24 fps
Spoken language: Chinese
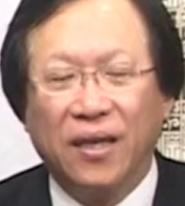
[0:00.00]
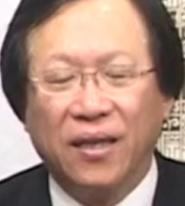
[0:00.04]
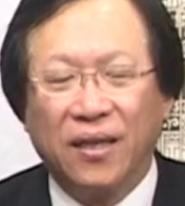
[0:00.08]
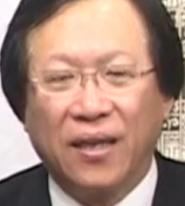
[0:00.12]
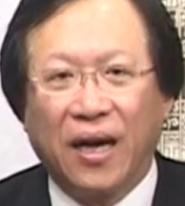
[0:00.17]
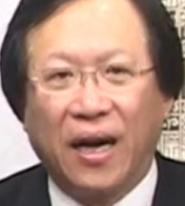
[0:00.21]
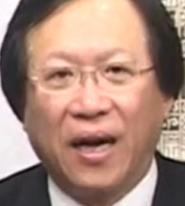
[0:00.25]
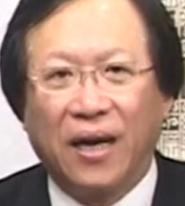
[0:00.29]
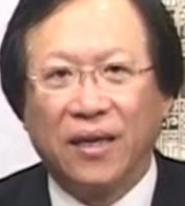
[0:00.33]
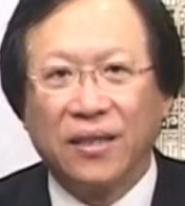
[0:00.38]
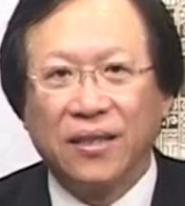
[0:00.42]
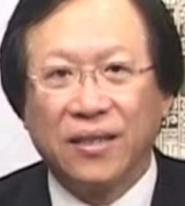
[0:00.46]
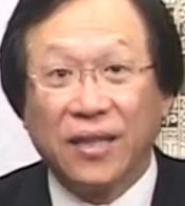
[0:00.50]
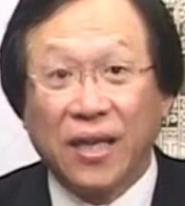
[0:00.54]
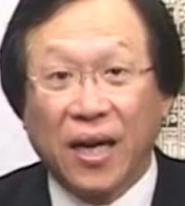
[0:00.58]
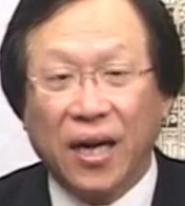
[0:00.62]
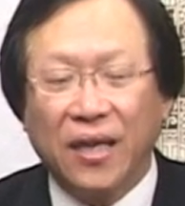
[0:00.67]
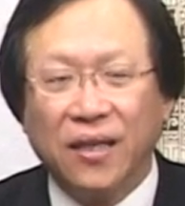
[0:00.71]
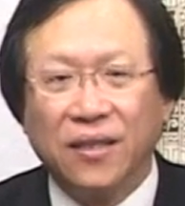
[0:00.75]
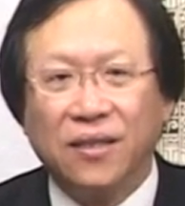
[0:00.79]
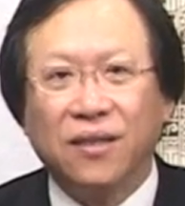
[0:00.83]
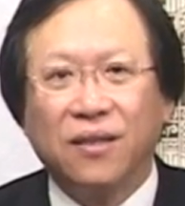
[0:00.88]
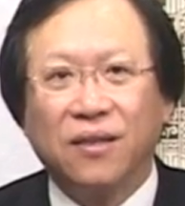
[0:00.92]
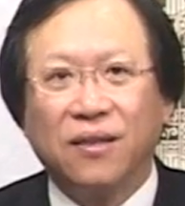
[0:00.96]
那
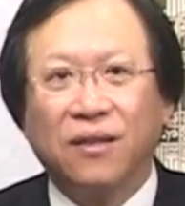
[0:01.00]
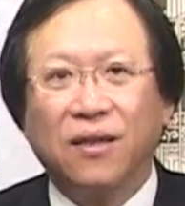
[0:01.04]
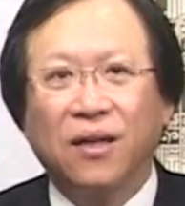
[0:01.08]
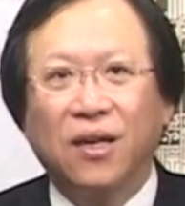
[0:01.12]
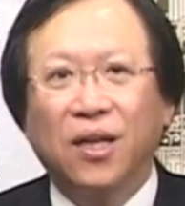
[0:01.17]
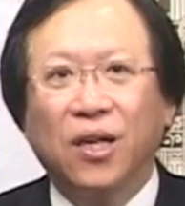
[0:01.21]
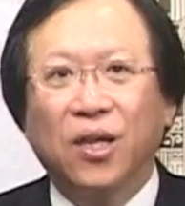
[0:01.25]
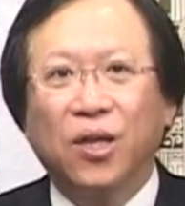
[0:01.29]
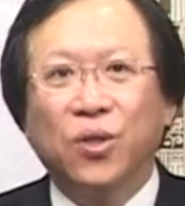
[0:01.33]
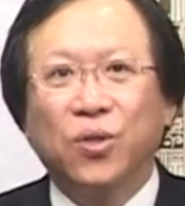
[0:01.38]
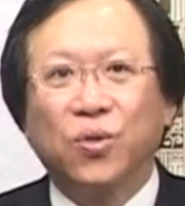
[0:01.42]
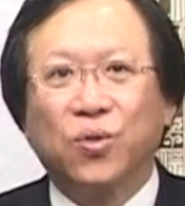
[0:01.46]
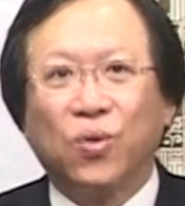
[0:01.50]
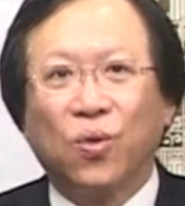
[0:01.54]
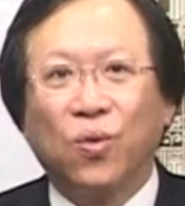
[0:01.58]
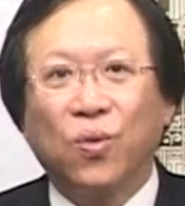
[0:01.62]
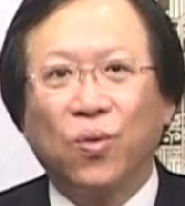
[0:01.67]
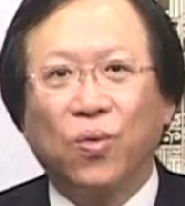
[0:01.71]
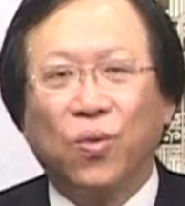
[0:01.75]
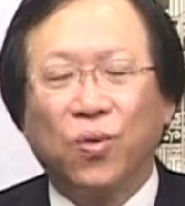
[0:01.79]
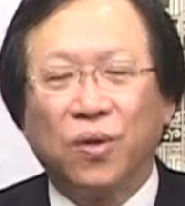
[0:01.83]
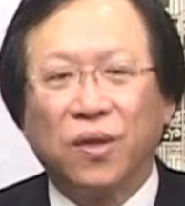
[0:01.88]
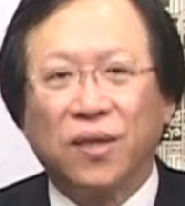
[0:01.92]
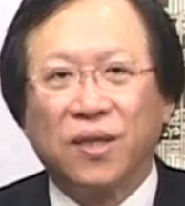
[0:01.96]
在这个中
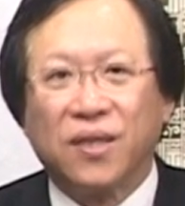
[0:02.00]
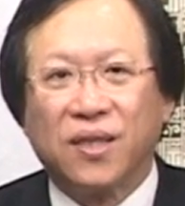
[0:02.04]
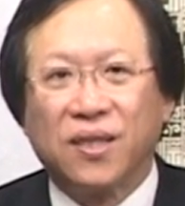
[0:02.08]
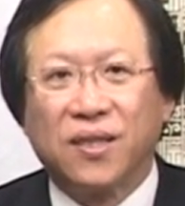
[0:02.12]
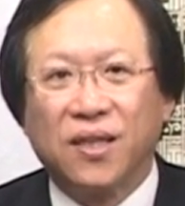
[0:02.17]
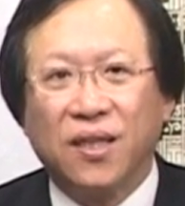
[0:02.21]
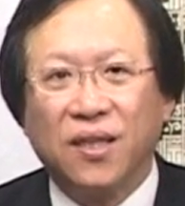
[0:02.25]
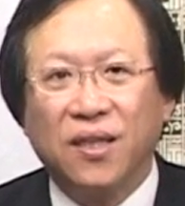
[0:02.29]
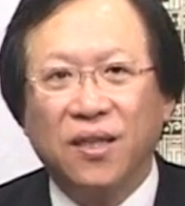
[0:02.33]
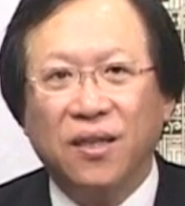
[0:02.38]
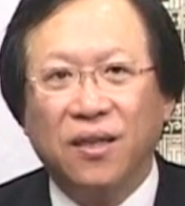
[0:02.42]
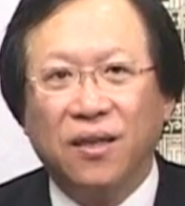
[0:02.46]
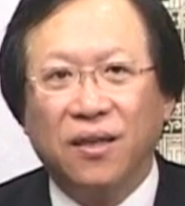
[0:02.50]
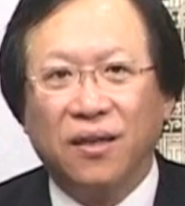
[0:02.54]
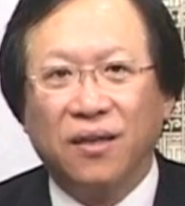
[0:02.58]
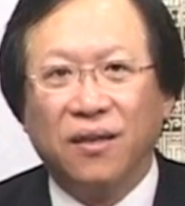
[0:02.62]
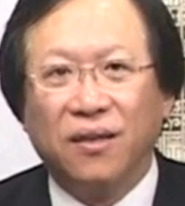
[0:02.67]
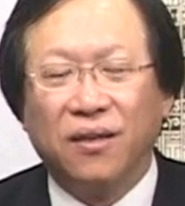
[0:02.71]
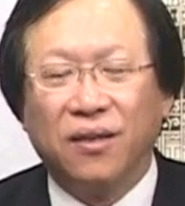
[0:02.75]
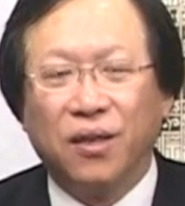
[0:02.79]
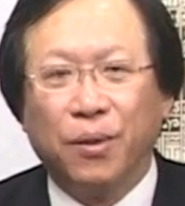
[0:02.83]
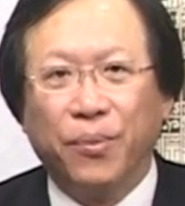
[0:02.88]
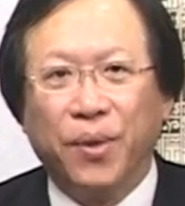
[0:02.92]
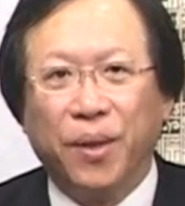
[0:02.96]
国的生意人
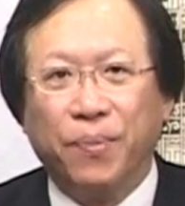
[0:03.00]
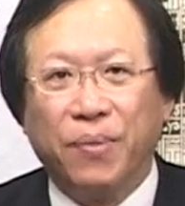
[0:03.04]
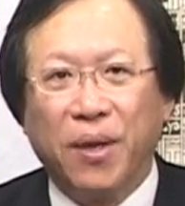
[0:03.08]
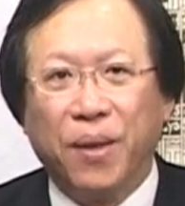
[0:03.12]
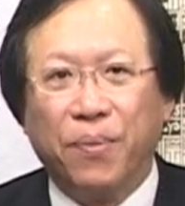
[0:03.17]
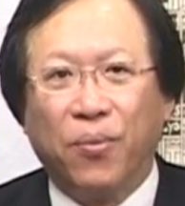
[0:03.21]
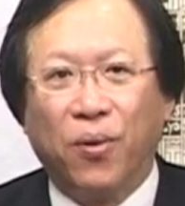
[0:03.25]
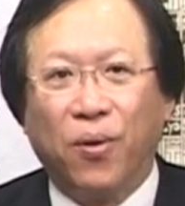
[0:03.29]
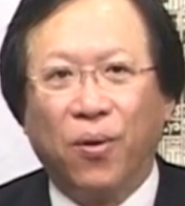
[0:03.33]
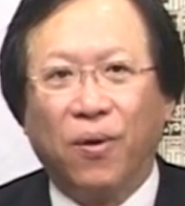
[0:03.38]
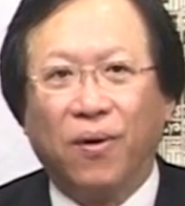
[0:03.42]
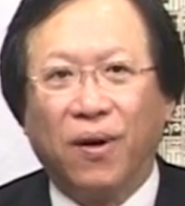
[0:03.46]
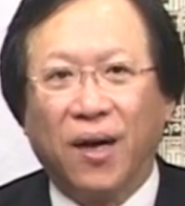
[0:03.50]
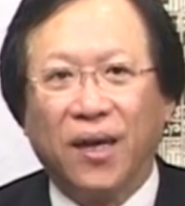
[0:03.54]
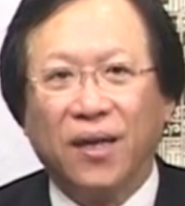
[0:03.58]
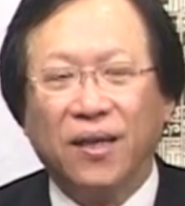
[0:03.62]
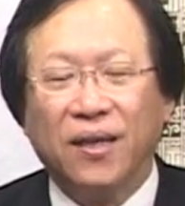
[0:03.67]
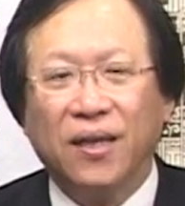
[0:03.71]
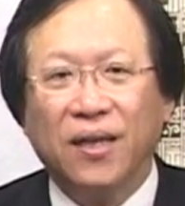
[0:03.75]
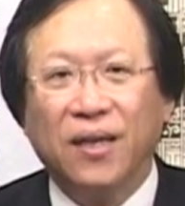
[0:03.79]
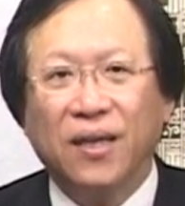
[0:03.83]
呢有没有被迫害？”